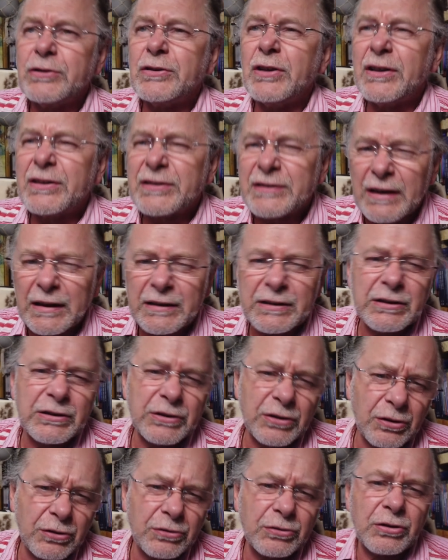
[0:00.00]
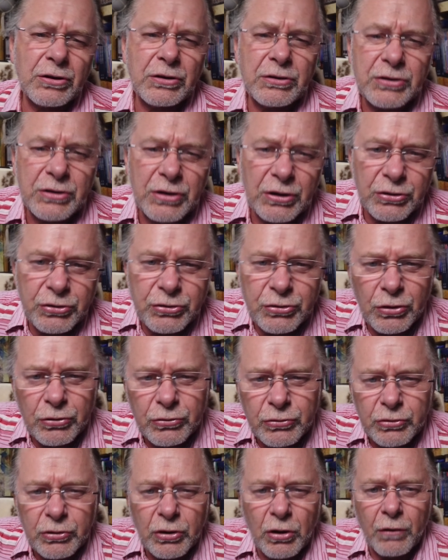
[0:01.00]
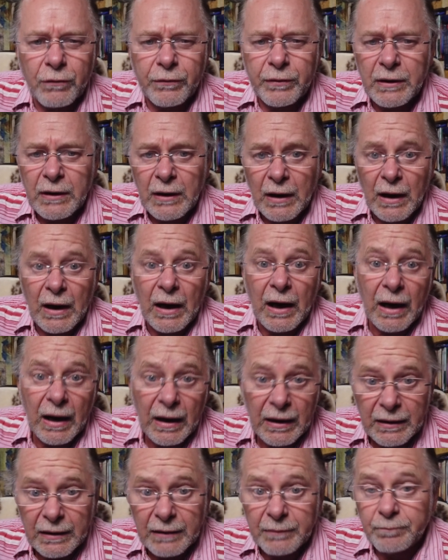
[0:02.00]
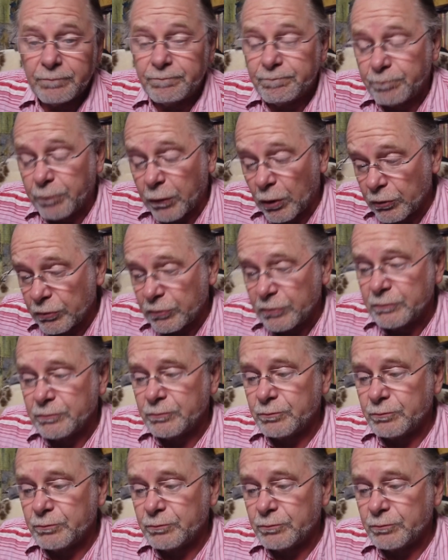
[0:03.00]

To jest taki troszeczkę szczątkowy, ale po,